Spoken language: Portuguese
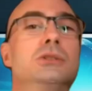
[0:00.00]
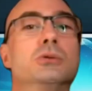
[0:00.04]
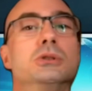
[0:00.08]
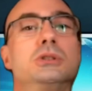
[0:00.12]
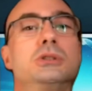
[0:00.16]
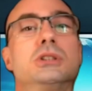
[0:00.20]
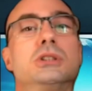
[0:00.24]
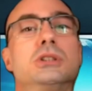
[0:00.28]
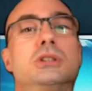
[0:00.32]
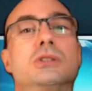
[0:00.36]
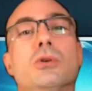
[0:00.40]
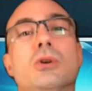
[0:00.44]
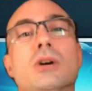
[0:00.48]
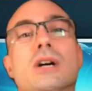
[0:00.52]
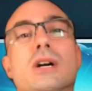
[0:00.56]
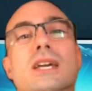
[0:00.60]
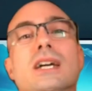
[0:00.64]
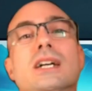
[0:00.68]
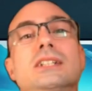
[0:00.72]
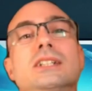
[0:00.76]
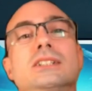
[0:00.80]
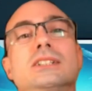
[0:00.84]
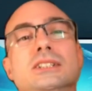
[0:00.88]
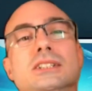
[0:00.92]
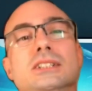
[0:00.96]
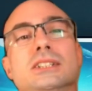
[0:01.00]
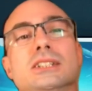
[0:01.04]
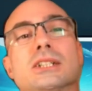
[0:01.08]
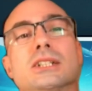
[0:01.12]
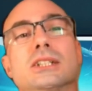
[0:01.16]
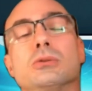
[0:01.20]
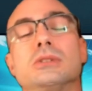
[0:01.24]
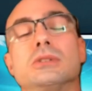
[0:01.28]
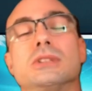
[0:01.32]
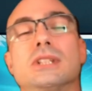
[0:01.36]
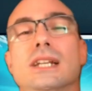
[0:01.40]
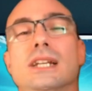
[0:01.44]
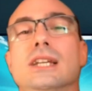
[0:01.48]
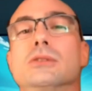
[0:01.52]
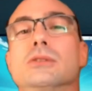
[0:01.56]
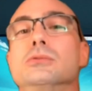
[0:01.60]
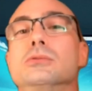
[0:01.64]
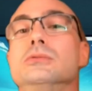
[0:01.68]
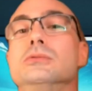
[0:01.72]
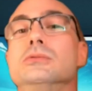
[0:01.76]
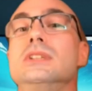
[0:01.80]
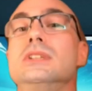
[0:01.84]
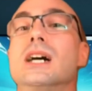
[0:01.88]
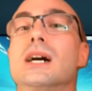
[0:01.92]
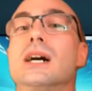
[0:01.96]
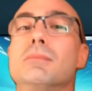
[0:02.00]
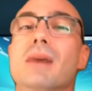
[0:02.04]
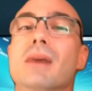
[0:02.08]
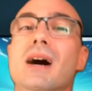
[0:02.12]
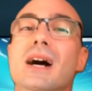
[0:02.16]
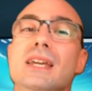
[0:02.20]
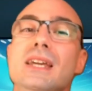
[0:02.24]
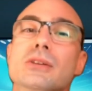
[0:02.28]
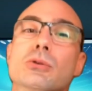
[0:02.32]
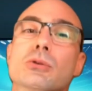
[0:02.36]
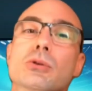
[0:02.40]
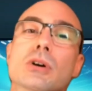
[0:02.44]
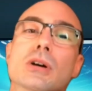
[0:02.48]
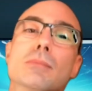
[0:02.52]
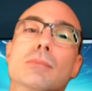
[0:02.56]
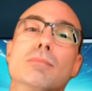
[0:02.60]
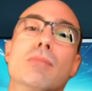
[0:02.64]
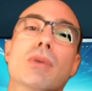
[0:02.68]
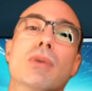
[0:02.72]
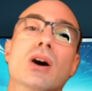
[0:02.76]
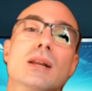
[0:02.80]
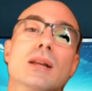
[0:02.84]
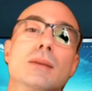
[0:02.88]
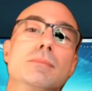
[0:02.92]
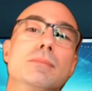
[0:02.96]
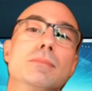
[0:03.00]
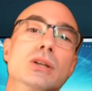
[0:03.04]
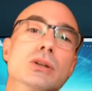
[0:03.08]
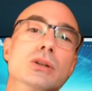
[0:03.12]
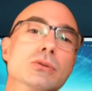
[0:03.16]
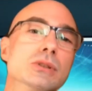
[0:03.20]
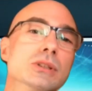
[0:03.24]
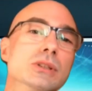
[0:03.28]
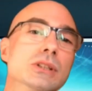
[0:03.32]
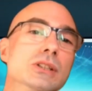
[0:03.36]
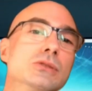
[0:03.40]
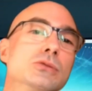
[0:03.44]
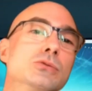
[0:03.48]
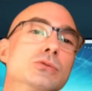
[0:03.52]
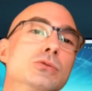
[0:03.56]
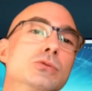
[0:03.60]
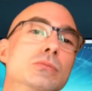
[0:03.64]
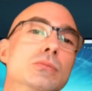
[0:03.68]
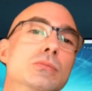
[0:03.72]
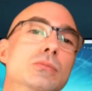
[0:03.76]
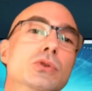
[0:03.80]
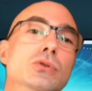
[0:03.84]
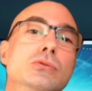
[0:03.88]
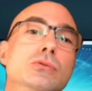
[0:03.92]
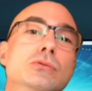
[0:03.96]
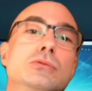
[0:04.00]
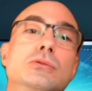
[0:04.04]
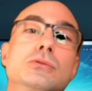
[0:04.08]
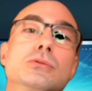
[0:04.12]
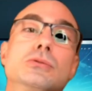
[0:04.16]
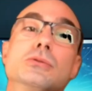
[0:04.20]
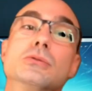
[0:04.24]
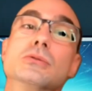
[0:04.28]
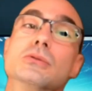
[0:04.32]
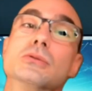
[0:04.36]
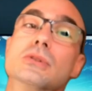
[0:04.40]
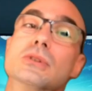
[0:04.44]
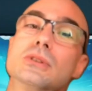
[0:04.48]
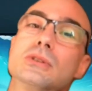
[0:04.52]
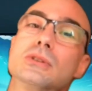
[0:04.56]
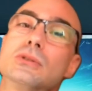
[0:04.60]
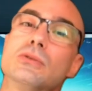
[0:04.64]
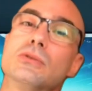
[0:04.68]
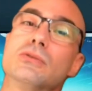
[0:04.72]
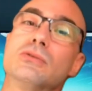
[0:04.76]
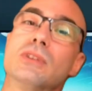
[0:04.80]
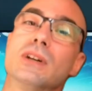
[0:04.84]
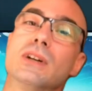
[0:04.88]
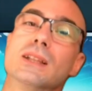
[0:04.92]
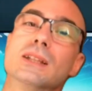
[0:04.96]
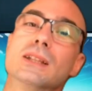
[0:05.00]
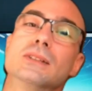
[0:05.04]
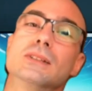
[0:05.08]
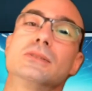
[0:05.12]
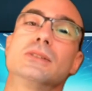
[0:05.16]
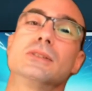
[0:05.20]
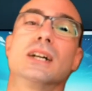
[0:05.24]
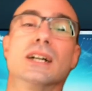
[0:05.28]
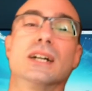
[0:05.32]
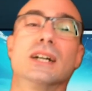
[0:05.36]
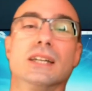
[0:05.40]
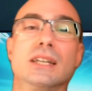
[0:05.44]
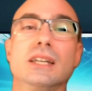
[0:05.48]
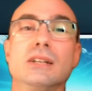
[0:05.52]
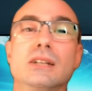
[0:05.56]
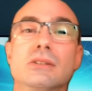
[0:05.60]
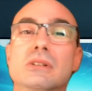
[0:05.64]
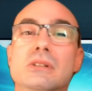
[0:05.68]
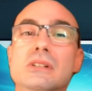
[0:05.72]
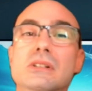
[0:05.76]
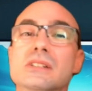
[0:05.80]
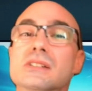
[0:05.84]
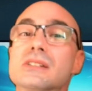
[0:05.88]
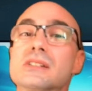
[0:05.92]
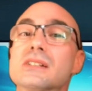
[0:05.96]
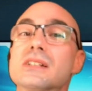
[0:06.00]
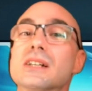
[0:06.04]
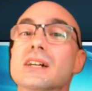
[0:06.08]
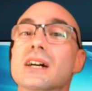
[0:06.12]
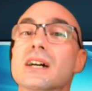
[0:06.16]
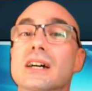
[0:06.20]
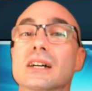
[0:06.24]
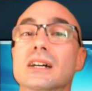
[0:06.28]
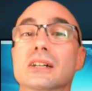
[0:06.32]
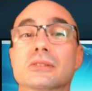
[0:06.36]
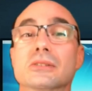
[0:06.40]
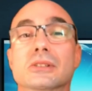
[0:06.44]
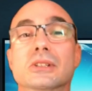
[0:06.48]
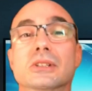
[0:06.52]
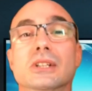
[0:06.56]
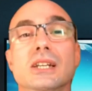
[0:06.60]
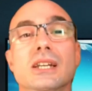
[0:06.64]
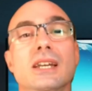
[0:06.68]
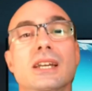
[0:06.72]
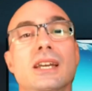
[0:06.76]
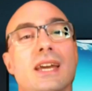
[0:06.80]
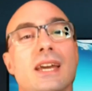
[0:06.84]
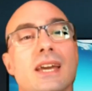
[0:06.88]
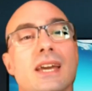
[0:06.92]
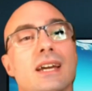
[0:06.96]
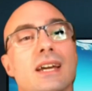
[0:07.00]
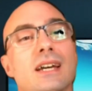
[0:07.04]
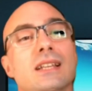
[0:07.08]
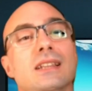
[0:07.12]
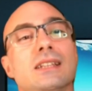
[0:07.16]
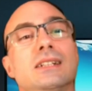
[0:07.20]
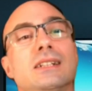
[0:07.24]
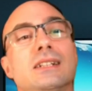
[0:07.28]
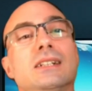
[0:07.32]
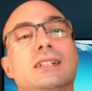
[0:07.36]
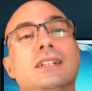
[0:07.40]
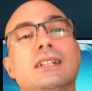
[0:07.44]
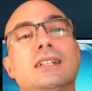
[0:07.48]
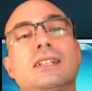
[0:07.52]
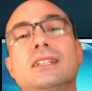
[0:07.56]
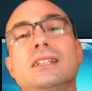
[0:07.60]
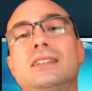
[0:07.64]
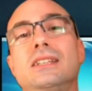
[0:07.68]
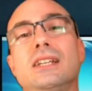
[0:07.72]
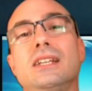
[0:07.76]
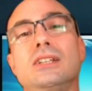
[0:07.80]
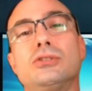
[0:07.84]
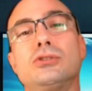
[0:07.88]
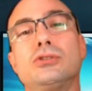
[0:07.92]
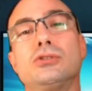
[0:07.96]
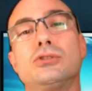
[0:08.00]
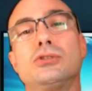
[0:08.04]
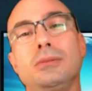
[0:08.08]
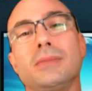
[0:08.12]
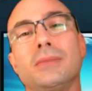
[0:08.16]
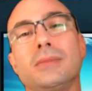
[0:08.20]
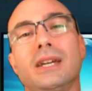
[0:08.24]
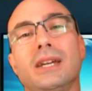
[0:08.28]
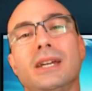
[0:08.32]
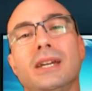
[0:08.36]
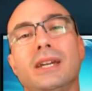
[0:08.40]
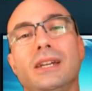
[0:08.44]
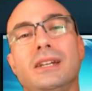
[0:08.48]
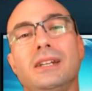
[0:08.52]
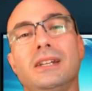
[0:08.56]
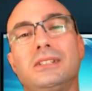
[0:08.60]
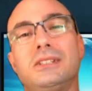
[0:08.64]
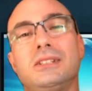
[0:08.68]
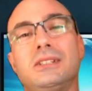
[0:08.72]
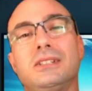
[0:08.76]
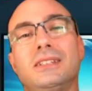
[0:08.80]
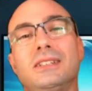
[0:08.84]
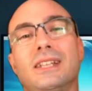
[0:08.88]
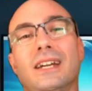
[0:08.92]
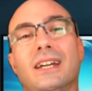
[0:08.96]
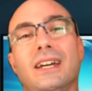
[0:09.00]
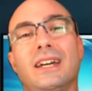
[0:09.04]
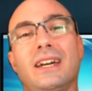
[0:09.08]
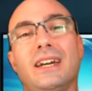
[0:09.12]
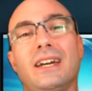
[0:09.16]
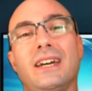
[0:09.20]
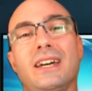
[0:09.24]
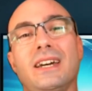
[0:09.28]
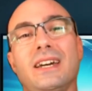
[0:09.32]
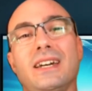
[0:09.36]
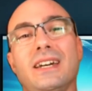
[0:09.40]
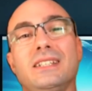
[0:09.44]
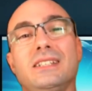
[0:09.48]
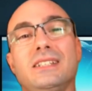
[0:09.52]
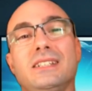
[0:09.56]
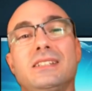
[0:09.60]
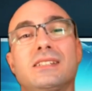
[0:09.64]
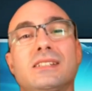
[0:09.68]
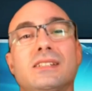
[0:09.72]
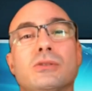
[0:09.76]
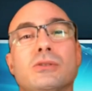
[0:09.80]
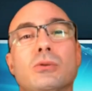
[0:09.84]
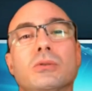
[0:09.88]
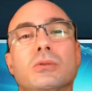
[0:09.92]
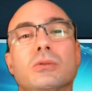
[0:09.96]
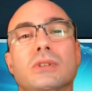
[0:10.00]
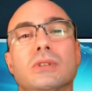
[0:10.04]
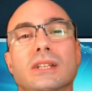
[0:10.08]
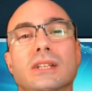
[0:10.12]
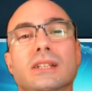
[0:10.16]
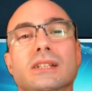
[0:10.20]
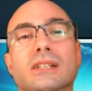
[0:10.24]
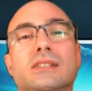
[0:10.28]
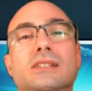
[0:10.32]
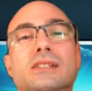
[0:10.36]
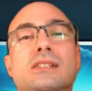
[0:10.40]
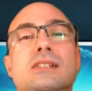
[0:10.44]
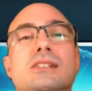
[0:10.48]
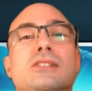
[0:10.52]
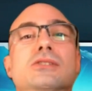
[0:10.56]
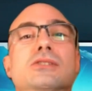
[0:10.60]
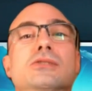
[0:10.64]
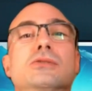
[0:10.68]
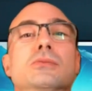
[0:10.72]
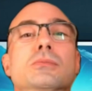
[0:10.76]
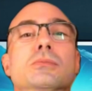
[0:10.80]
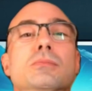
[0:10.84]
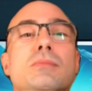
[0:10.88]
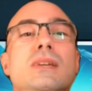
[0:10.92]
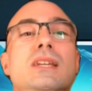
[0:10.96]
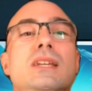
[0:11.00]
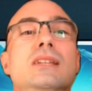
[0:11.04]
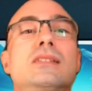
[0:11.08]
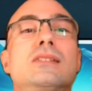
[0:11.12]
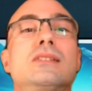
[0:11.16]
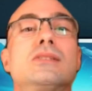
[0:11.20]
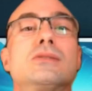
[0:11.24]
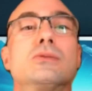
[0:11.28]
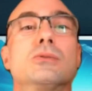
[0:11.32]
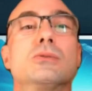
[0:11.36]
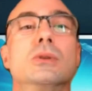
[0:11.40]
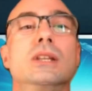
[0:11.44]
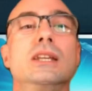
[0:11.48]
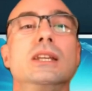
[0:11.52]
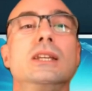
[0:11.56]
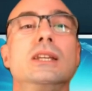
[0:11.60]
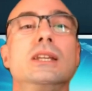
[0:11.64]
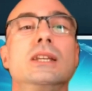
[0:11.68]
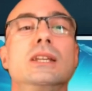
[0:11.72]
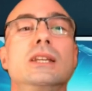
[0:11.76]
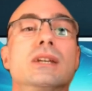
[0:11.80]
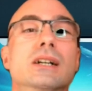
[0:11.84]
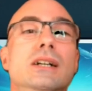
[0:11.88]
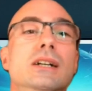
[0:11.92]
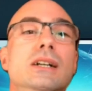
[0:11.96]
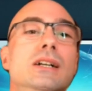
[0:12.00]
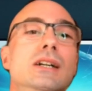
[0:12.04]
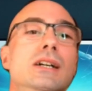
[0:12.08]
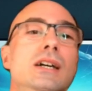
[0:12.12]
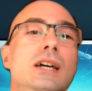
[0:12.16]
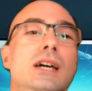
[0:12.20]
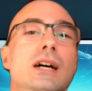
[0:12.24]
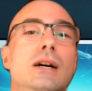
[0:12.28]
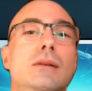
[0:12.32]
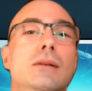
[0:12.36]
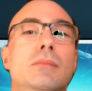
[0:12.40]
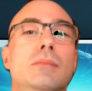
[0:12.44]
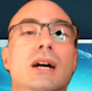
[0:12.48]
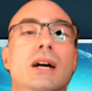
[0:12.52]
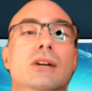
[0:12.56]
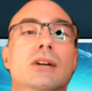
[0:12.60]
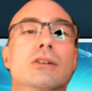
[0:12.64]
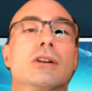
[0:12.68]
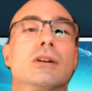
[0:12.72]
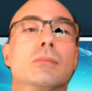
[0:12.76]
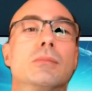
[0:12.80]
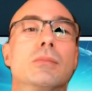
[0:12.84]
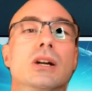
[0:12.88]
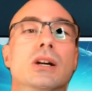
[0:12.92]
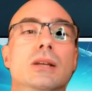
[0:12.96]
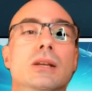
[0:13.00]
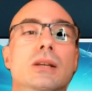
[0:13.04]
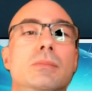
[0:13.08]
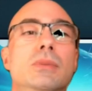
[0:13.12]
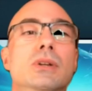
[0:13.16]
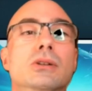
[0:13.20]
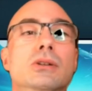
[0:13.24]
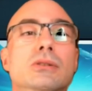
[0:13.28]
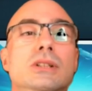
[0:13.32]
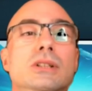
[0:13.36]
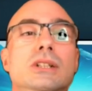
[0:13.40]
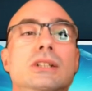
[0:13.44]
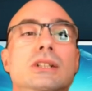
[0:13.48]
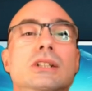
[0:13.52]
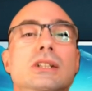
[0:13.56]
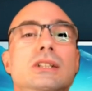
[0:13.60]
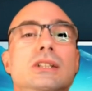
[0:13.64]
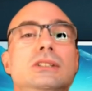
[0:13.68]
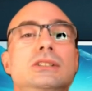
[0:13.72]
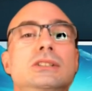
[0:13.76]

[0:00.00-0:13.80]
hoje eu vou reagir ao treino da maior bodybuilder do mundo. Estou falando da Iris Kyle, ela que tem somente 10 conquistas no Miss Olympia, é a maior bodybuilder